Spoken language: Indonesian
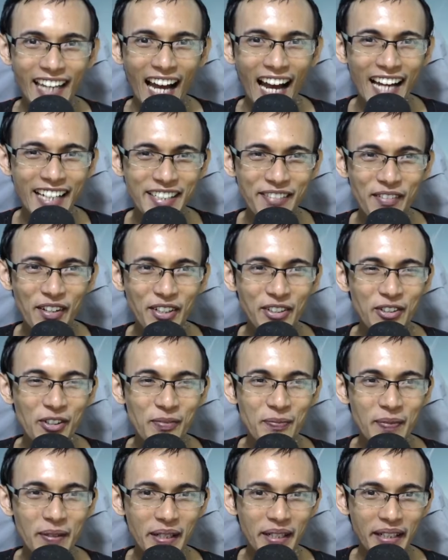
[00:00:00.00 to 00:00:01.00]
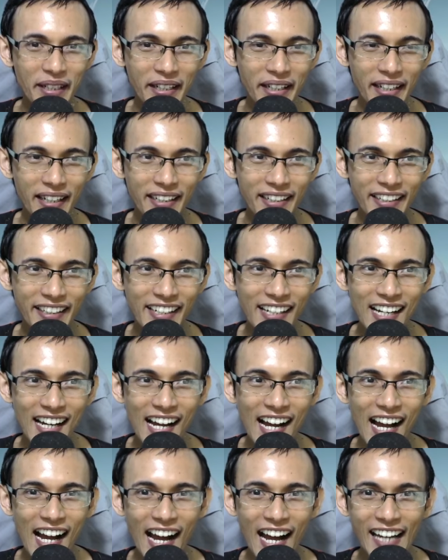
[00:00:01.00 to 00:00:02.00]
Anime Kope
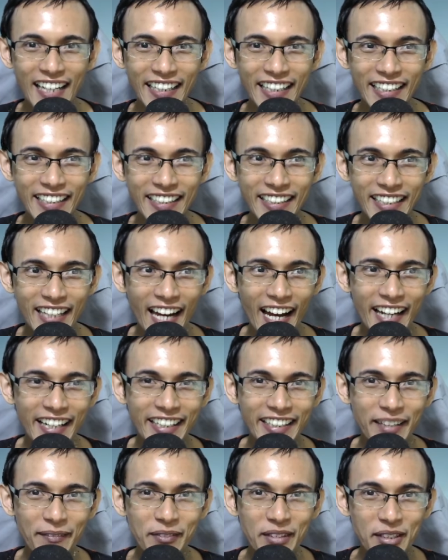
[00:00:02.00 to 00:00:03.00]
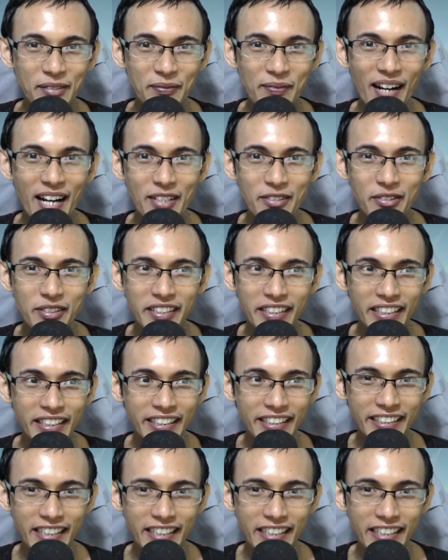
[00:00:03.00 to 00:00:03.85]
Nah hari ini ada game terbaru nih